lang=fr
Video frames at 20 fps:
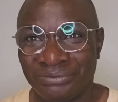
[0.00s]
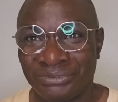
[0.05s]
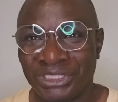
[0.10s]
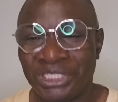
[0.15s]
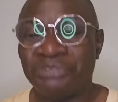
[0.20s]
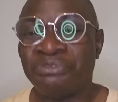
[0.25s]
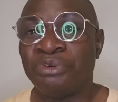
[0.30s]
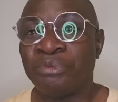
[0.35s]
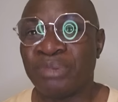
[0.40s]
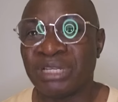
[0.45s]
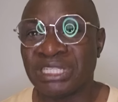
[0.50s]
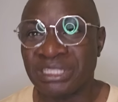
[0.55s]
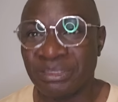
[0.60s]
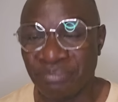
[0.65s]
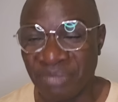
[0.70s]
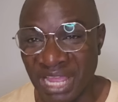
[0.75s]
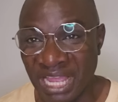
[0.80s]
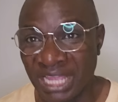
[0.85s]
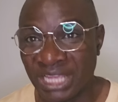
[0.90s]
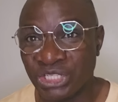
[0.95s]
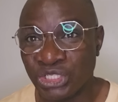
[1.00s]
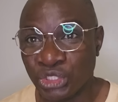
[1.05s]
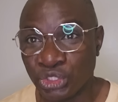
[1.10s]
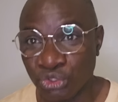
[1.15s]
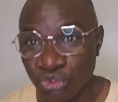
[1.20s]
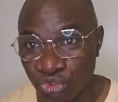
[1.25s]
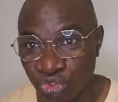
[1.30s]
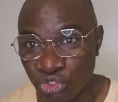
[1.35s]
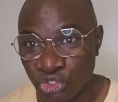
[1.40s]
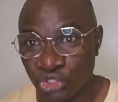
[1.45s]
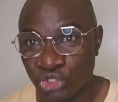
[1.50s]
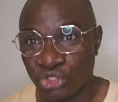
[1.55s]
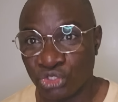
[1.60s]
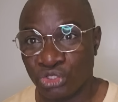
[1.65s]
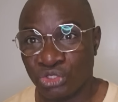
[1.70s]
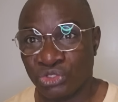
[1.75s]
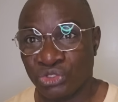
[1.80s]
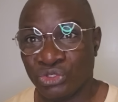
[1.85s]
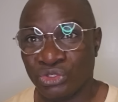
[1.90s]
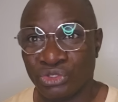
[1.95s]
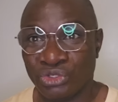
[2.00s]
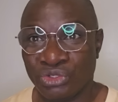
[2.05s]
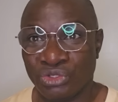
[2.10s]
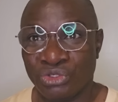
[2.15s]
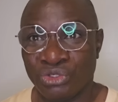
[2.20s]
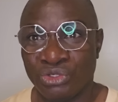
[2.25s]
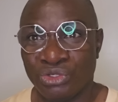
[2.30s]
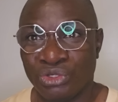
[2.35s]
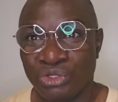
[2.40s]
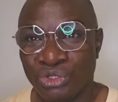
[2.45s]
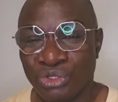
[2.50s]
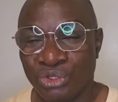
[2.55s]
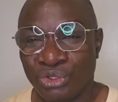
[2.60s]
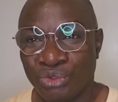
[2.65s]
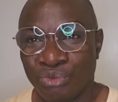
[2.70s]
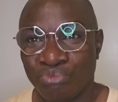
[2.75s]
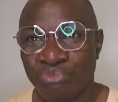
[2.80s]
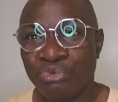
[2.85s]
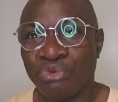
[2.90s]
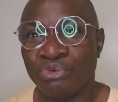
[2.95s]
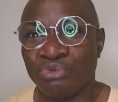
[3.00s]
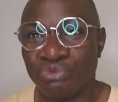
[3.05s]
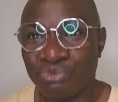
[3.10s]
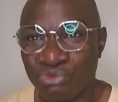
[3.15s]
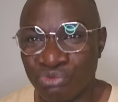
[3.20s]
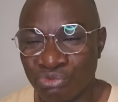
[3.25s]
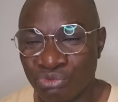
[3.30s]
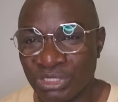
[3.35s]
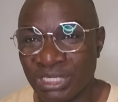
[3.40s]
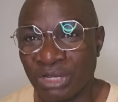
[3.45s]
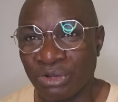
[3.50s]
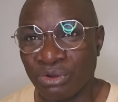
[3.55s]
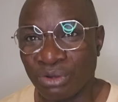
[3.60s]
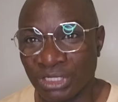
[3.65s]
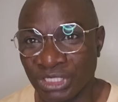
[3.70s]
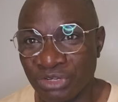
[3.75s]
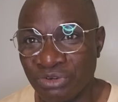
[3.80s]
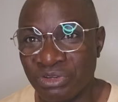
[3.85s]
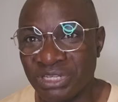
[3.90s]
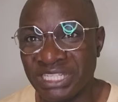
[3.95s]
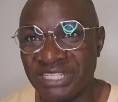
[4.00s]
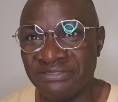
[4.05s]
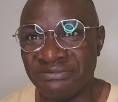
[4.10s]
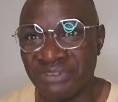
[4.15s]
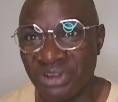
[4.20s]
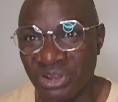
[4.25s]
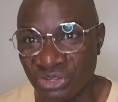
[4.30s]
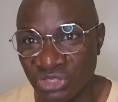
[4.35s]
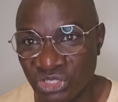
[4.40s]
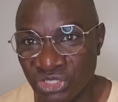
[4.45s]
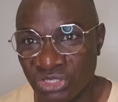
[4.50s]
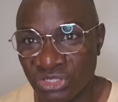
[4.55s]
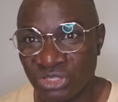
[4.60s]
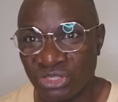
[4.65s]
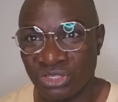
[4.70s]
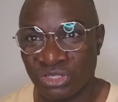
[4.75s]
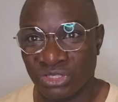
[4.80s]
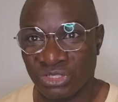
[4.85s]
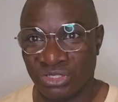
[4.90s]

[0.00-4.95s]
Il faut passer par un juge pour vous accorder le divorce